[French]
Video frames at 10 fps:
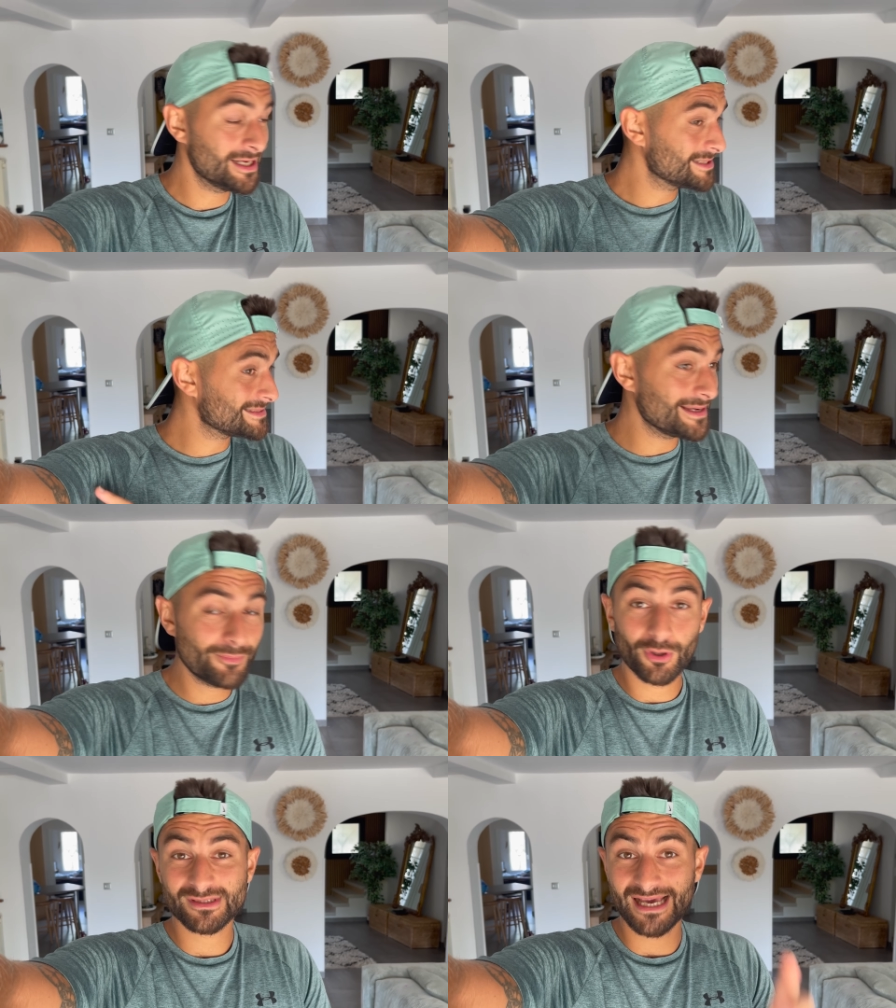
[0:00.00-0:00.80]
C'est
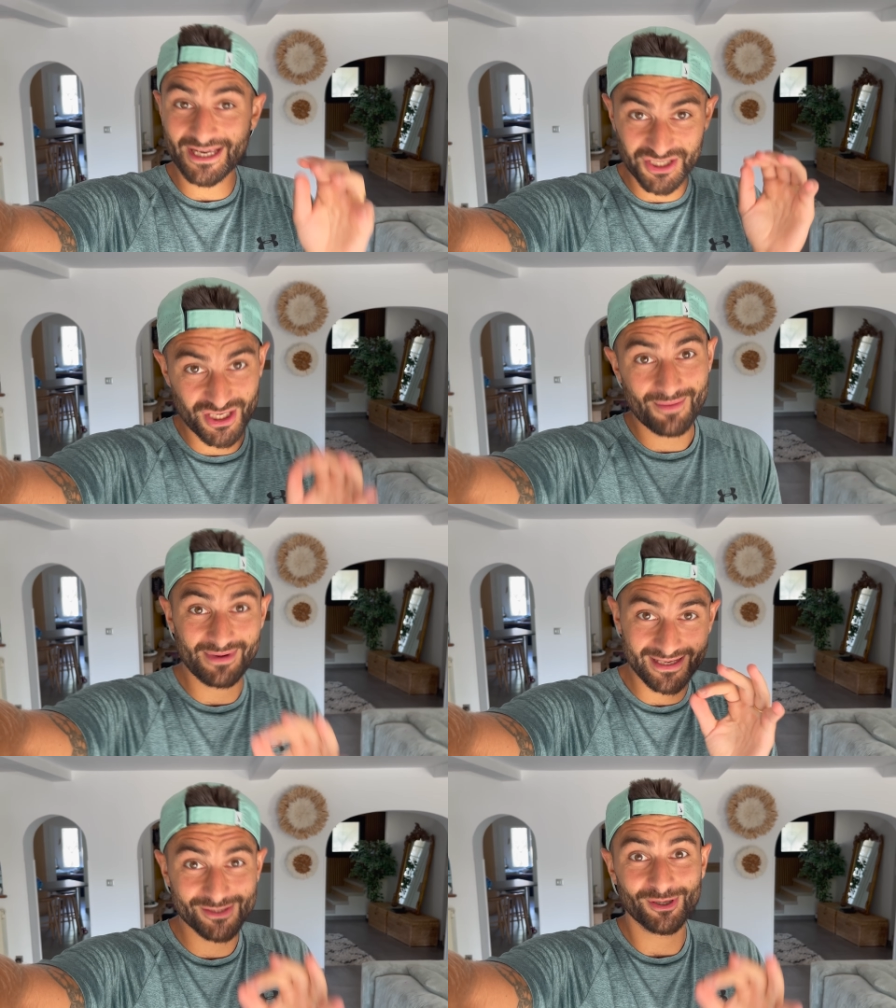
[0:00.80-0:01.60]
mort, ça y est, j'aime
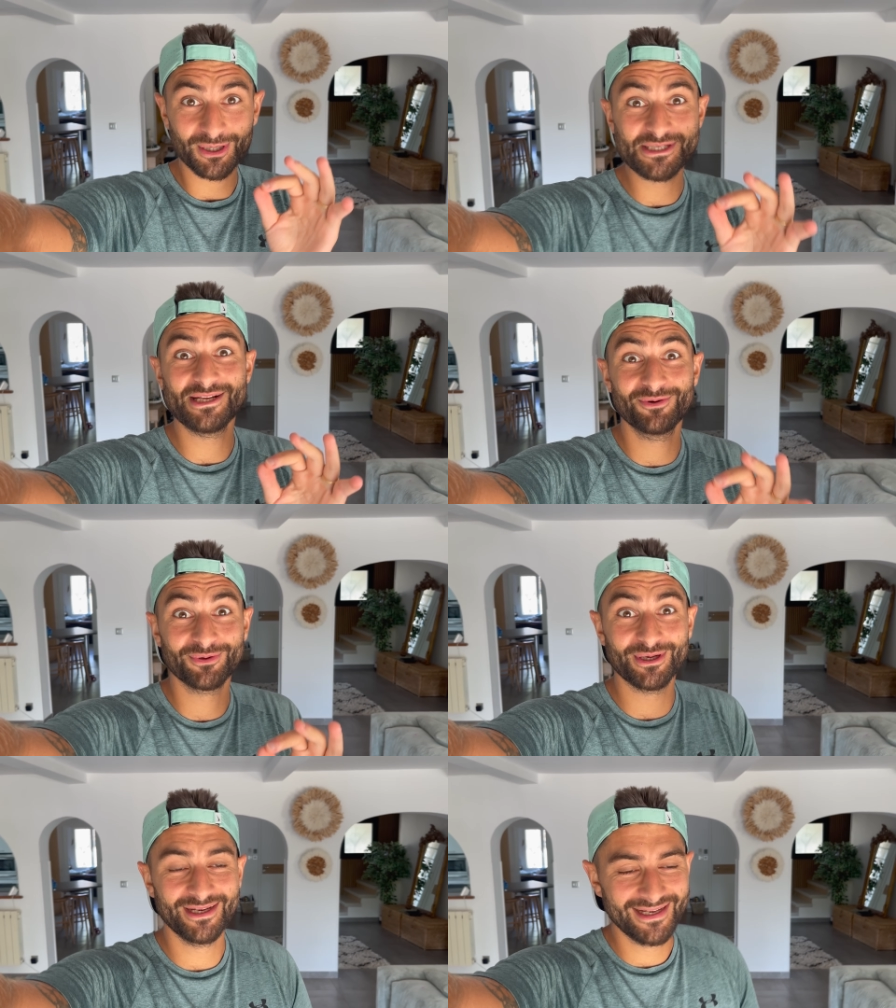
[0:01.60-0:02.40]
les sorties longues.